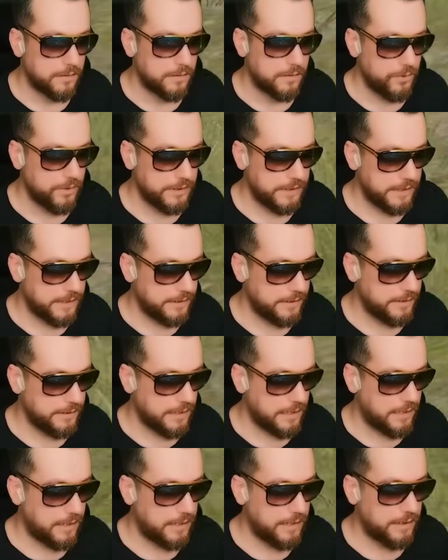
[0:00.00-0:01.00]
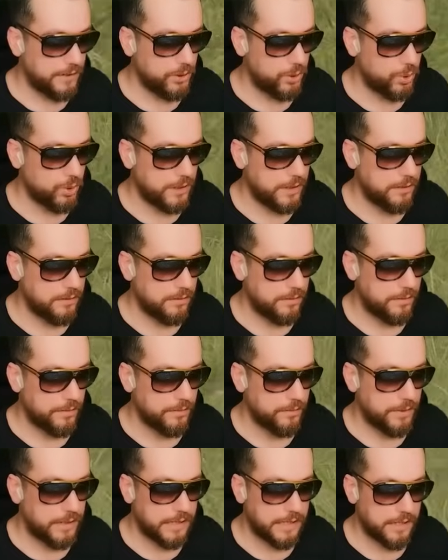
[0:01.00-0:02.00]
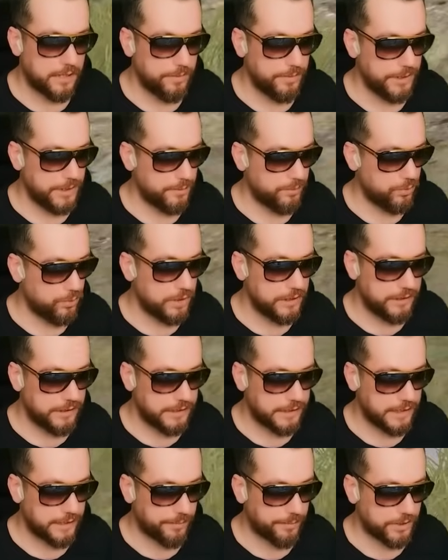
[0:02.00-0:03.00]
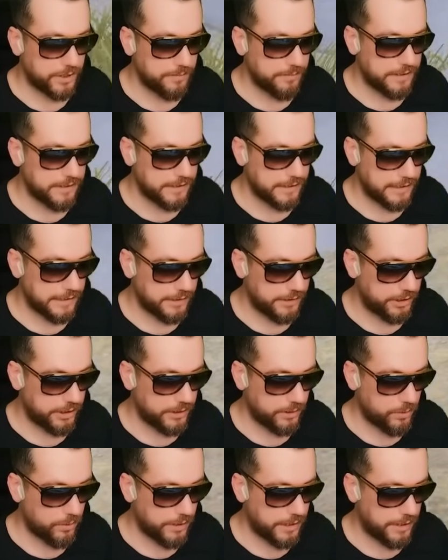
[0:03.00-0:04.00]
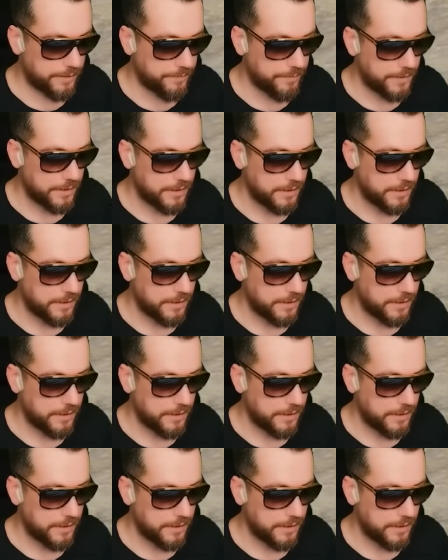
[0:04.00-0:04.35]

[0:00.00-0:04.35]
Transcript: Burası aslında alanda şu an. Ulan arabayı da buradan çıkartmıştım. Neyse geri içeri koyalım.